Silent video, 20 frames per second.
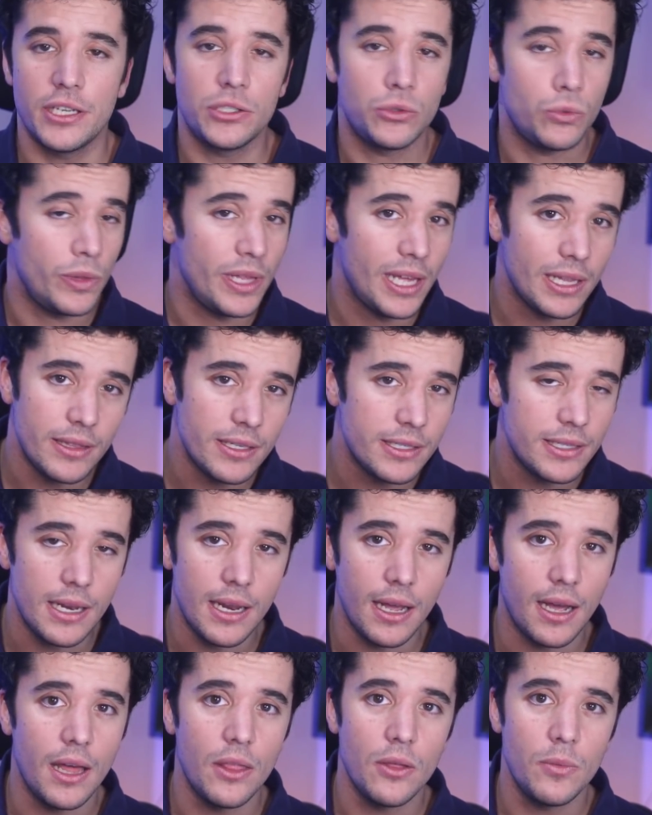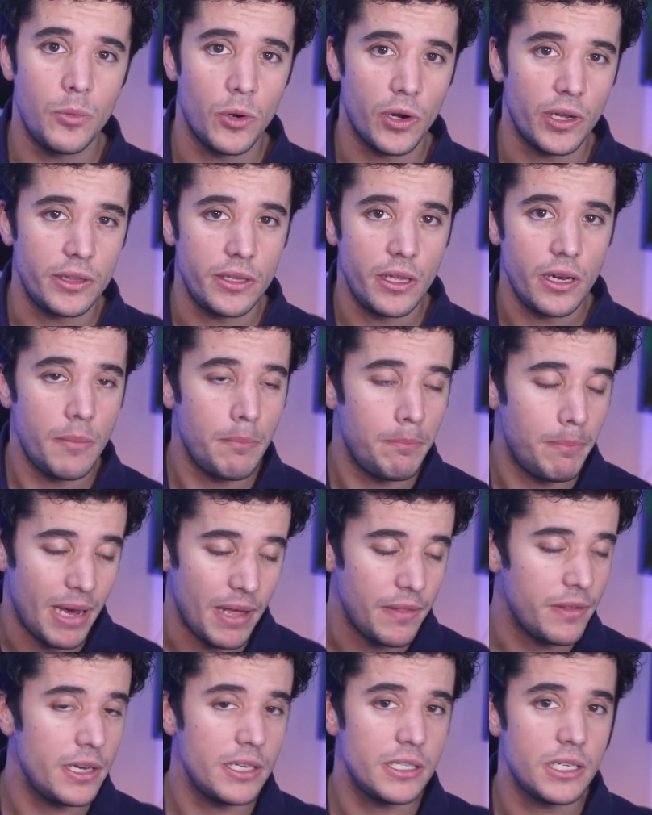estudiantes de legado porque tienen
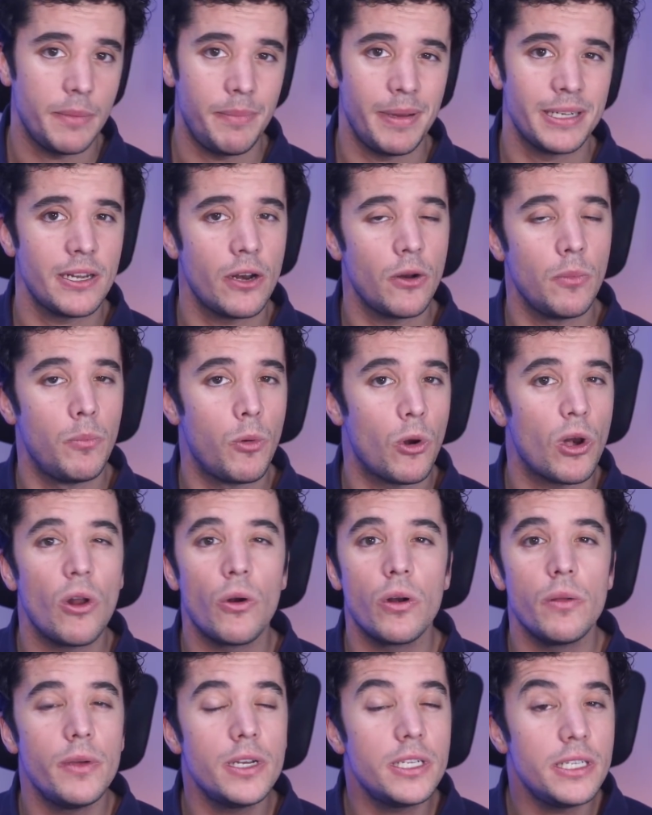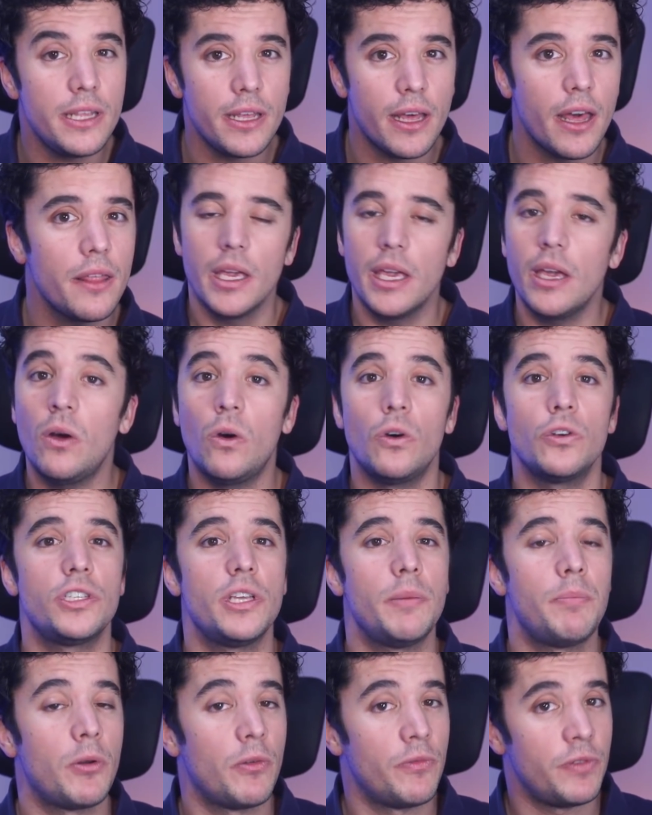padres que pasaron por la universidad, hijos
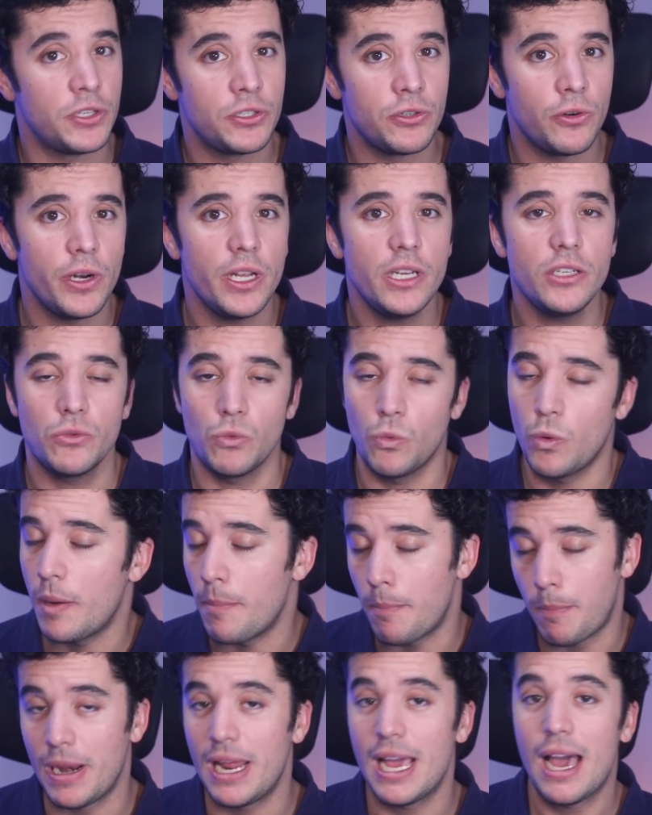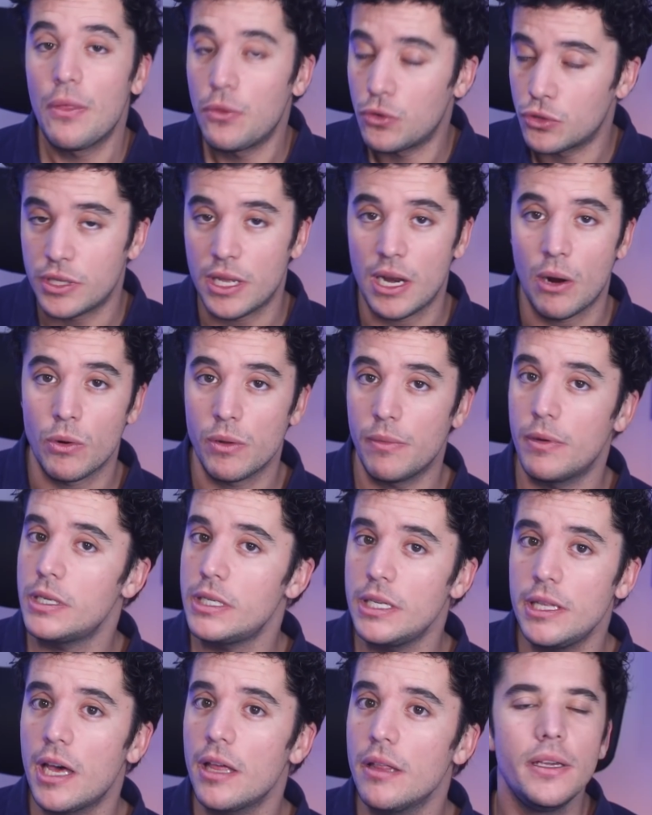de profesores o empleados de la
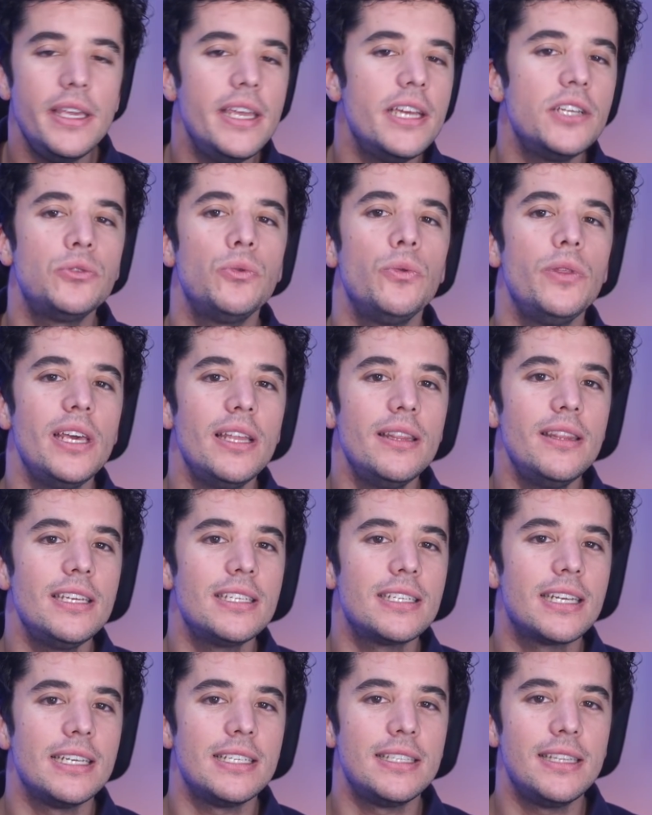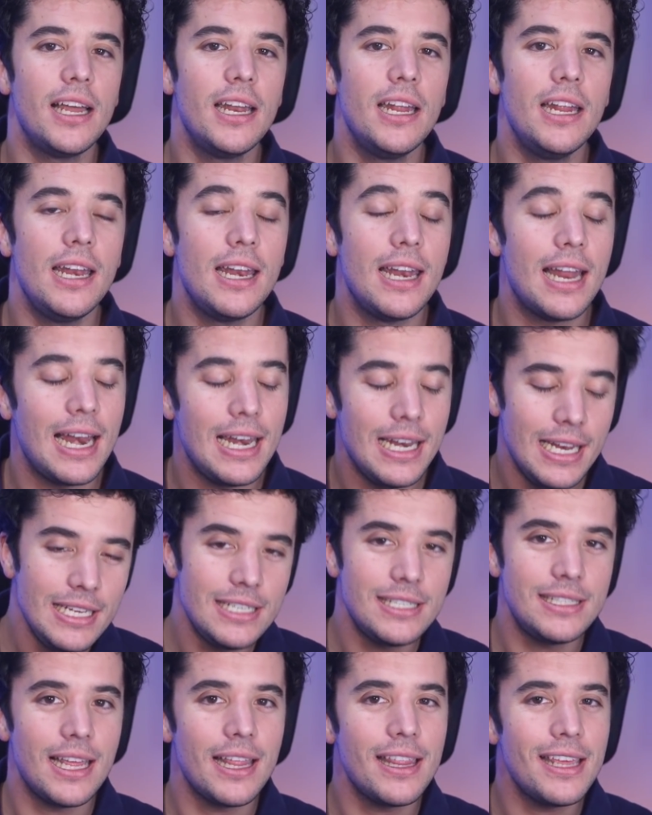universidad y estudiantes que están en la
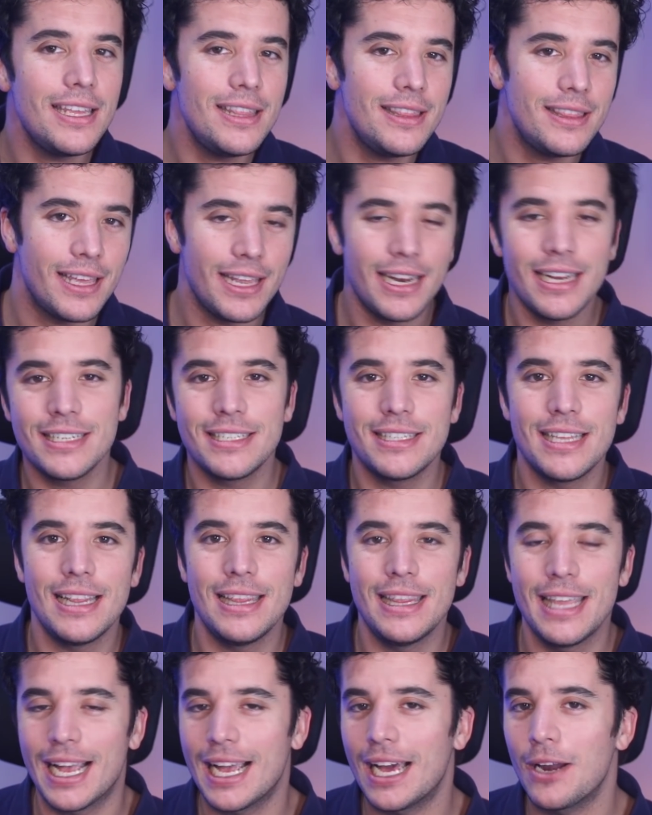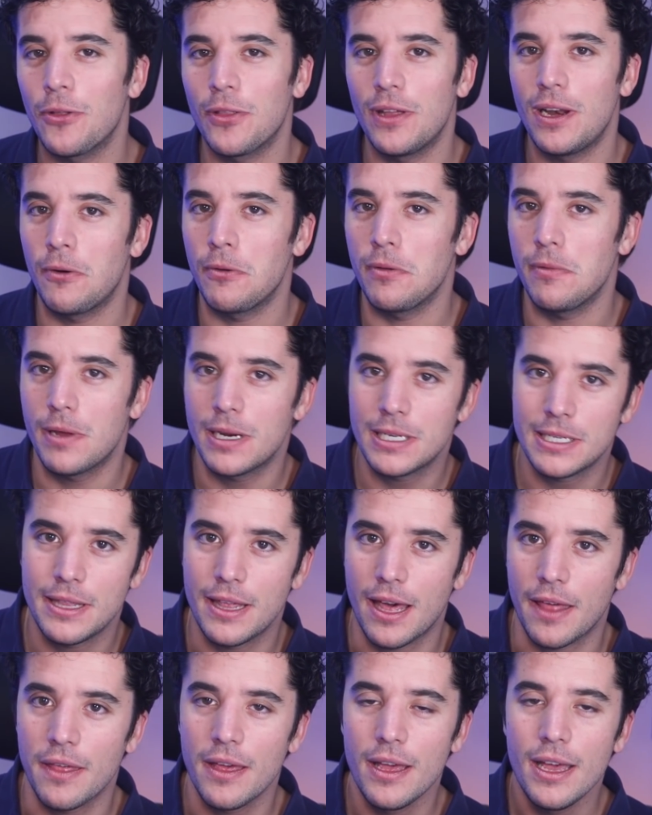lista de interés del decano de la
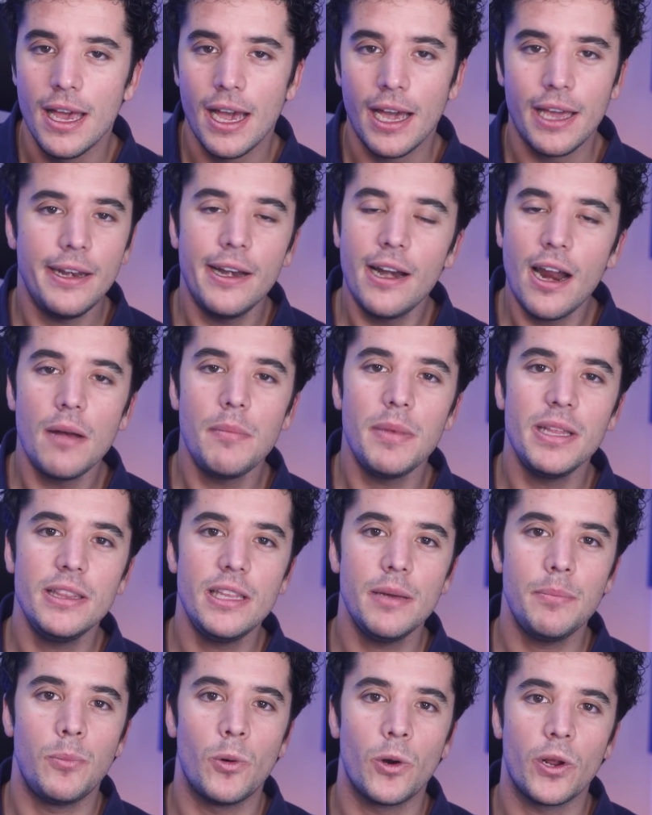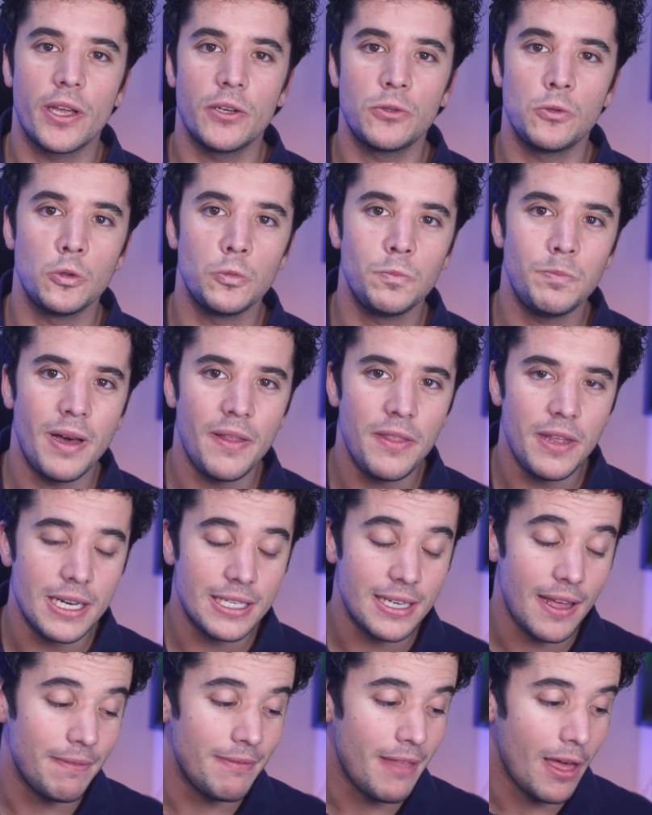universidad generalmente porque sus
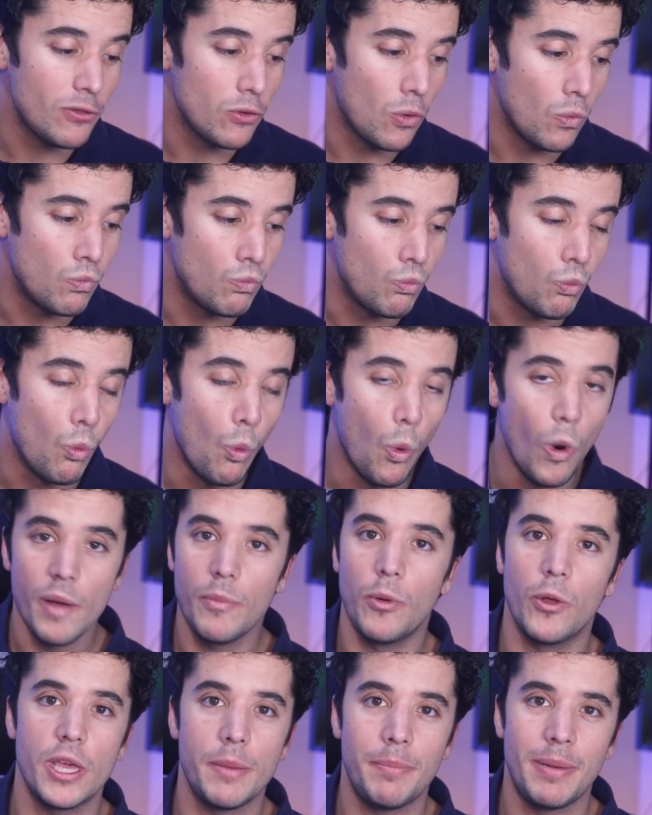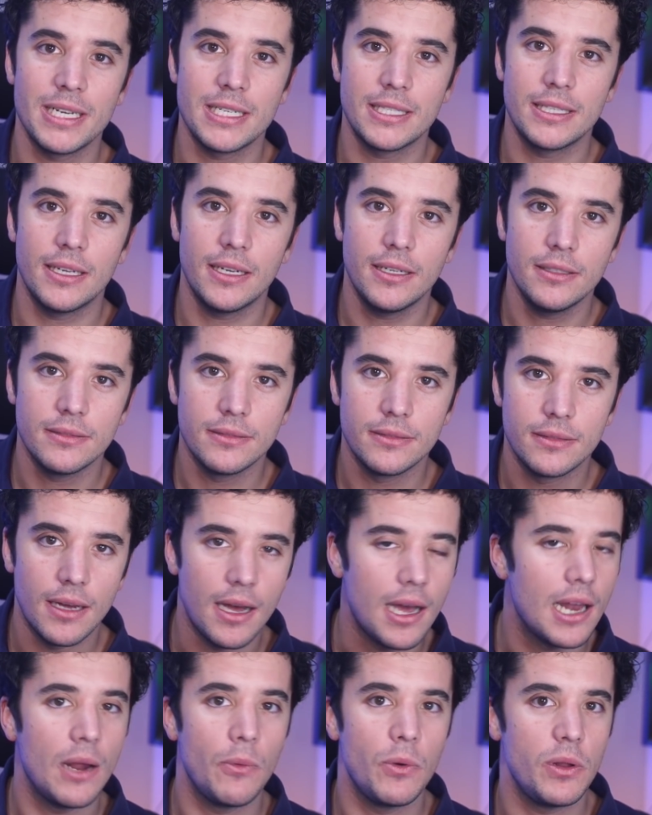padres han dado un huevo de pasta a la